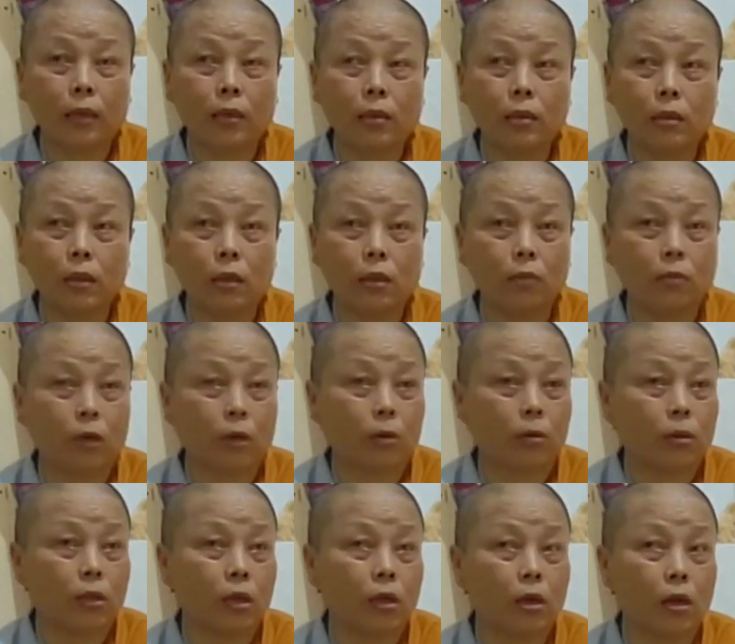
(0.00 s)
lứa thứ mà
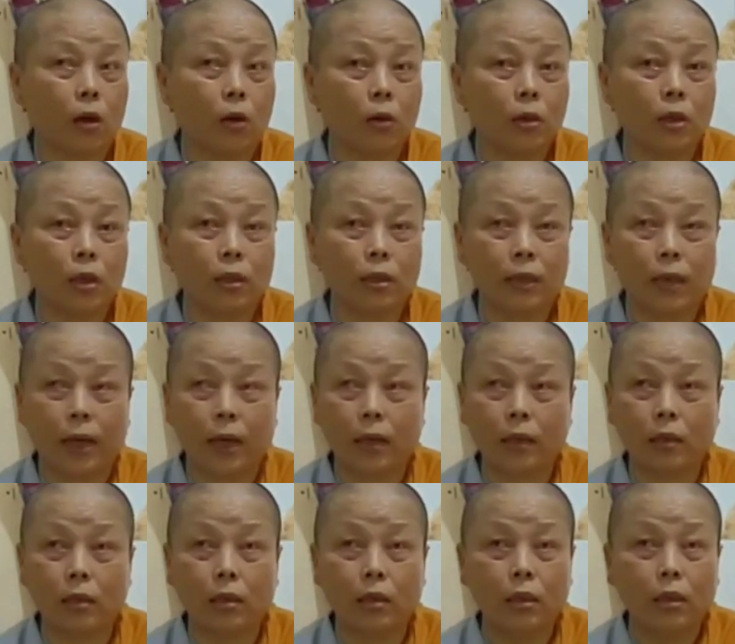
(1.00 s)
nhịn đói nhịn khát
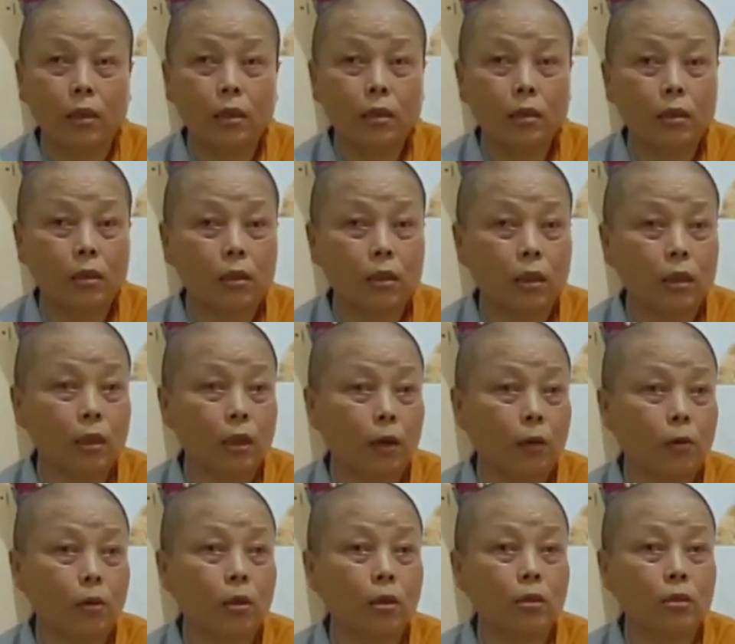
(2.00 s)
rồi đi
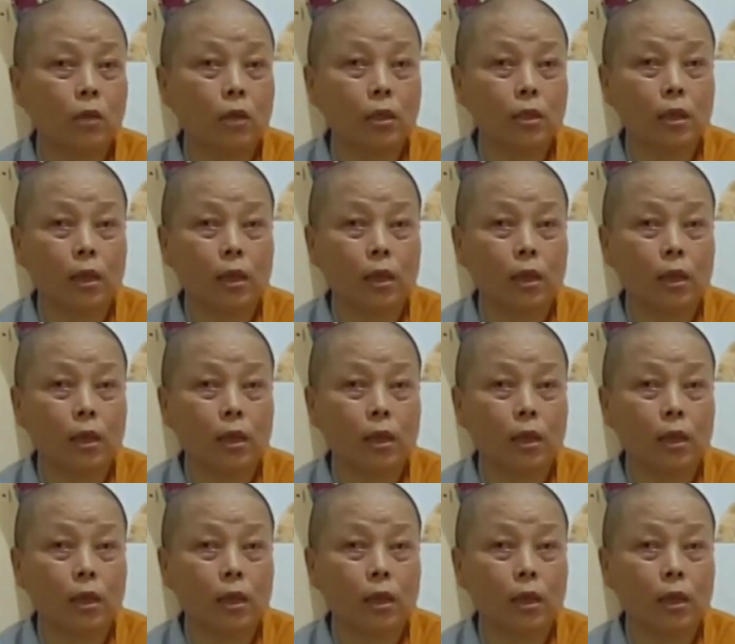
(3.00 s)
đầu đường xó chợ,